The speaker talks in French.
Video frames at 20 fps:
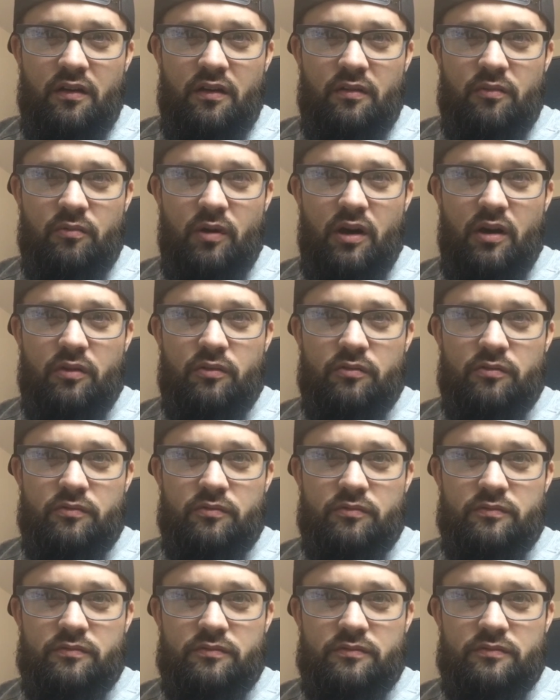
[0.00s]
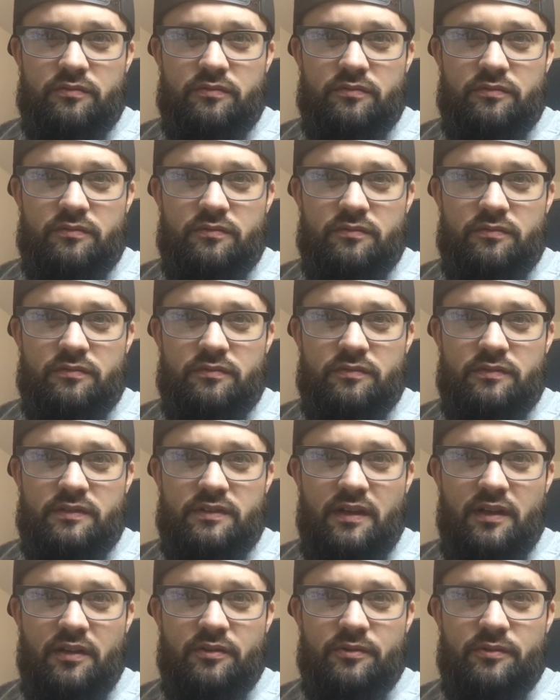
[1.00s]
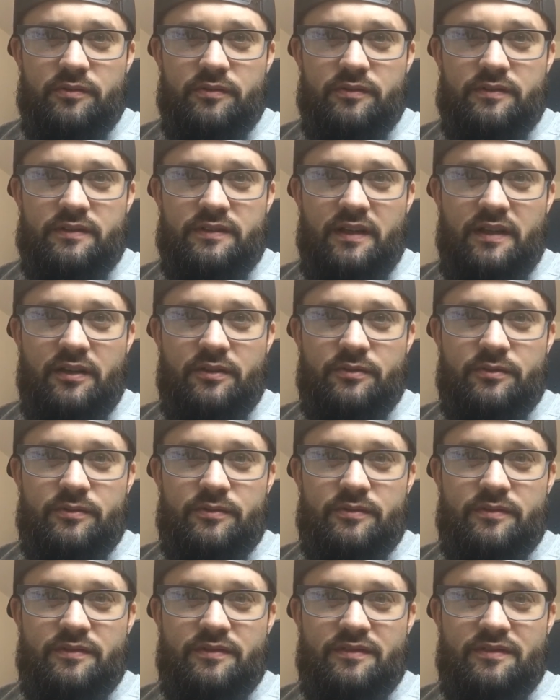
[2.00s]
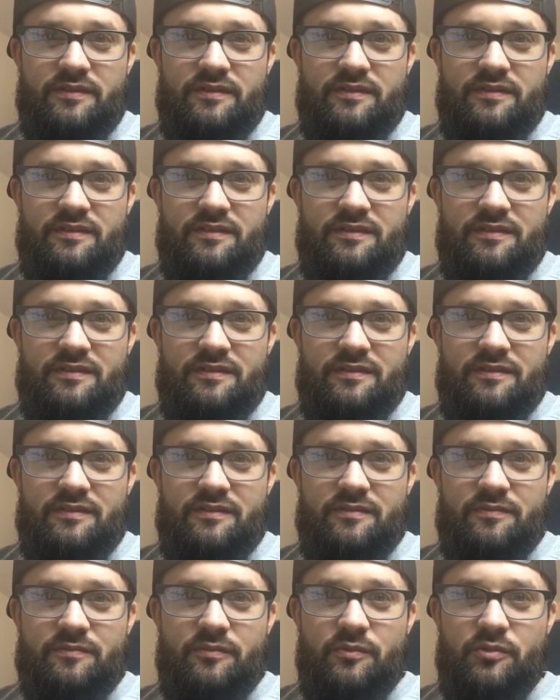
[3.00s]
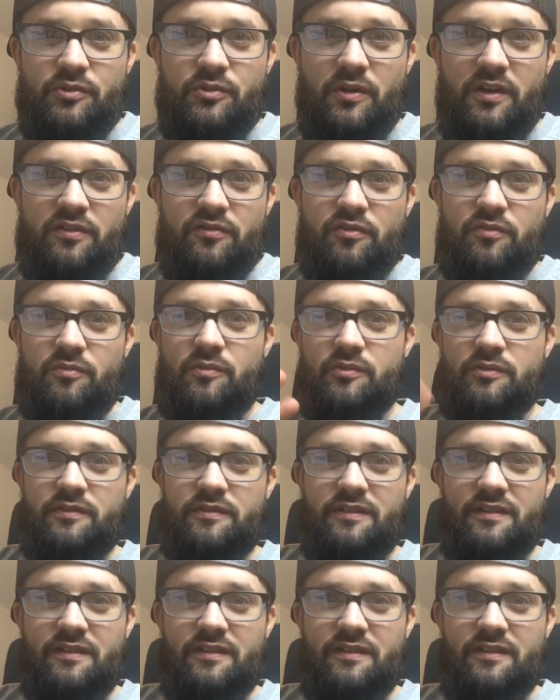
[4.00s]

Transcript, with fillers: Waouh. Salut, salut. Bonjour à tout le monde.